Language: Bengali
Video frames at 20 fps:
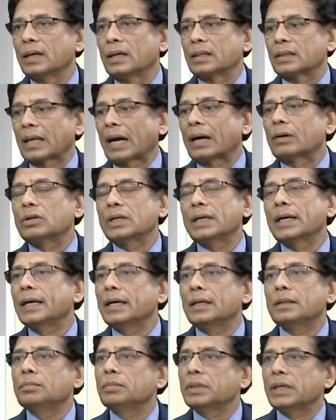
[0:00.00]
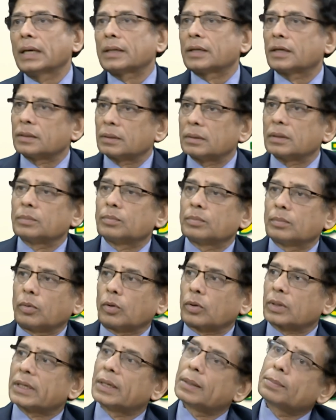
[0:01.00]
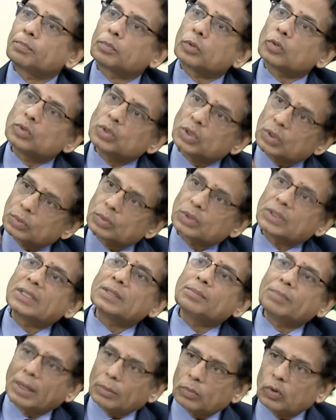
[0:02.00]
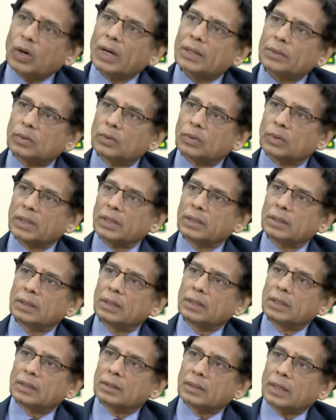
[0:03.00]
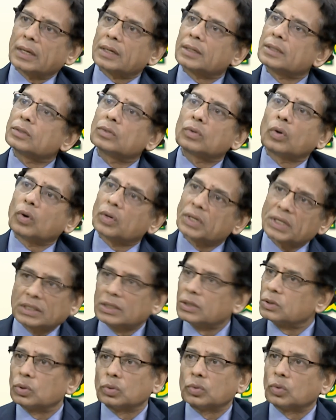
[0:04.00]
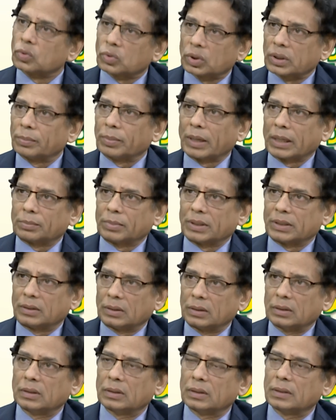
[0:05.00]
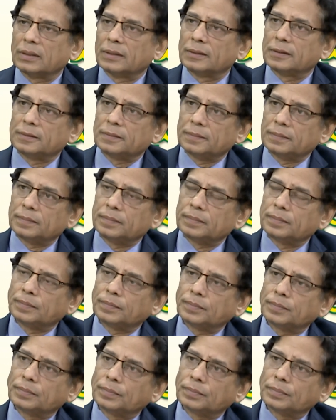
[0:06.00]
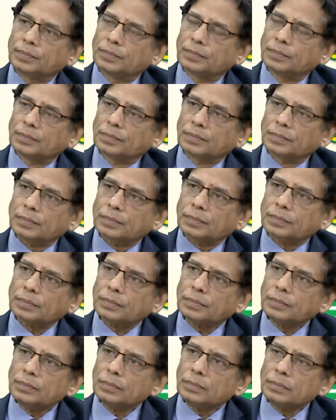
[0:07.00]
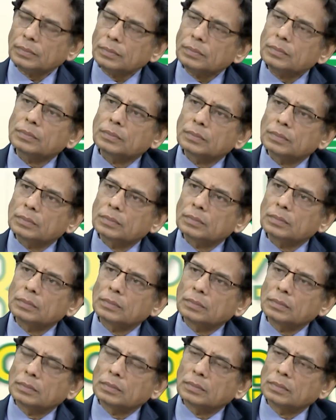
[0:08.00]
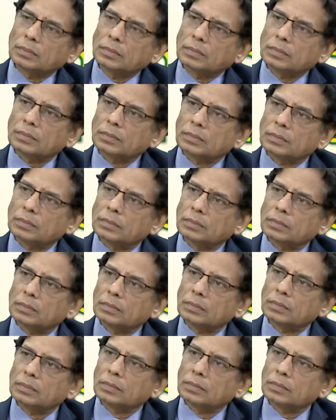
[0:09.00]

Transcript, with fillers: তাহলে এনবিআর এর পক্ষে প্রযুক্তি ব্যবহার করে তারা কিন্তু অনেক কিছু করতে পারবেন না সেক্ষেত্রে যেমন আমরা ভ্যাটের কথাটাই আসি যেমন একটা দোকানে দেখা যাচ্ছে সুপার